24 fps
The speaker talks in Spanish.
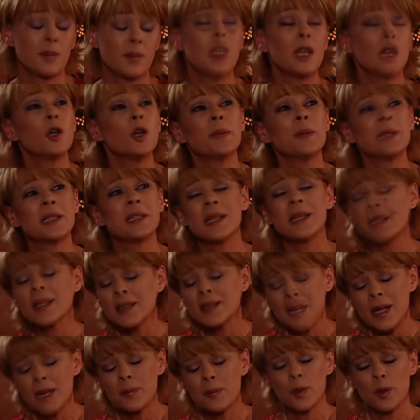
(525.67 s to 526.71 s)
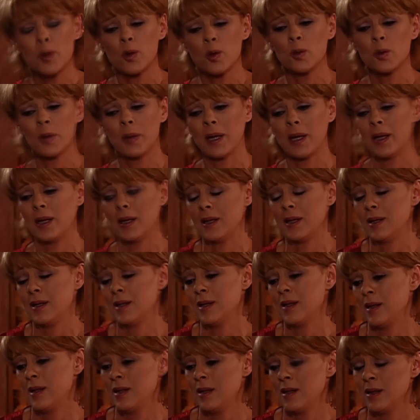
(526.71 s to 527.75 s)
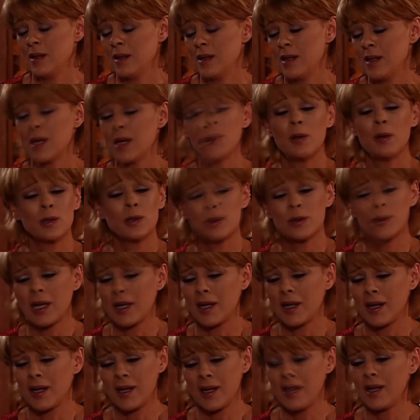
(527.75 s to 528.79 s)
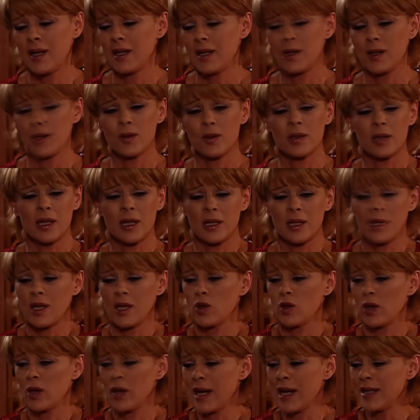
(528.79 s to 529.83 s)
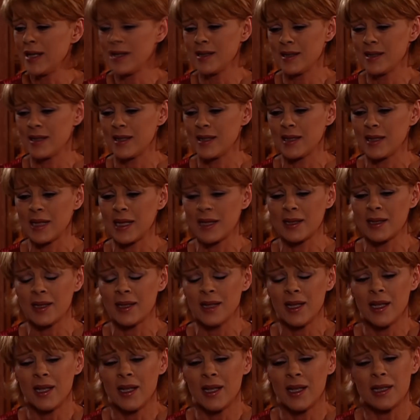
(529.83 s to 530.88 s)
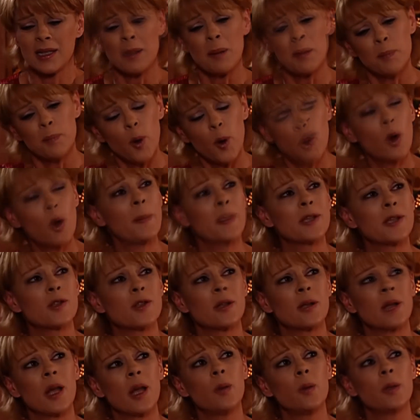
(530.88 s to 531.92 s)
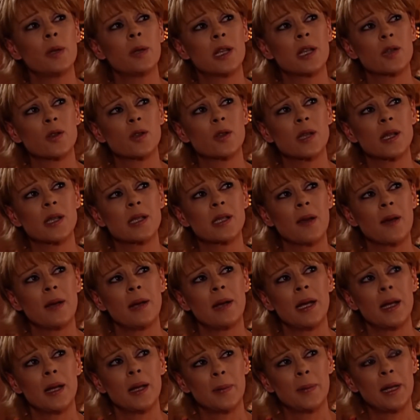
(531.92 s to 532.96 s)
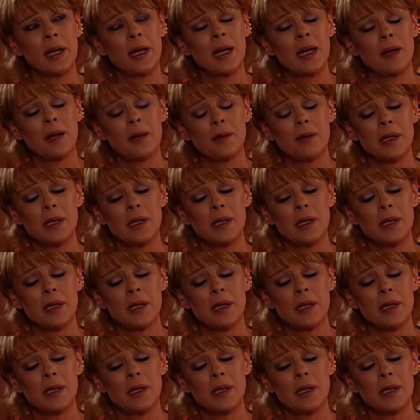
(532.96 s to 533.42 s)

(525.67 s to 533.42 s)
mi hijo me tiene tan preocupada. Se ha vuelto tan rígido, tan indolente, tan, tan poco apasionado por las cosas que valen la pena en la